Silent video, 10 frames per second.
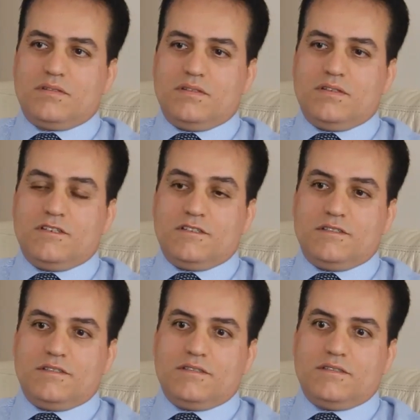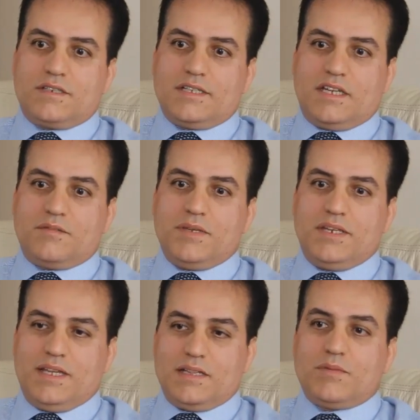آه، كتعرف بان
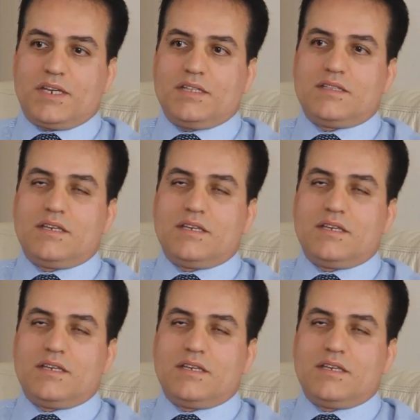هذا المرض